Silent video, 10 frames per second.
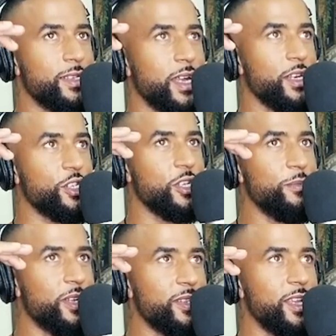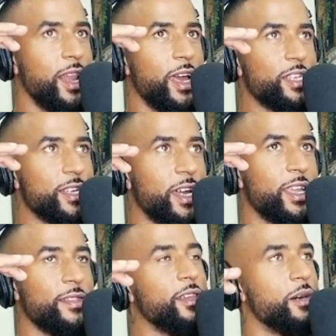ist eigentlich immer die gleiche
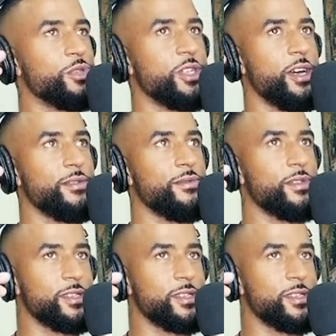Agenda am Start.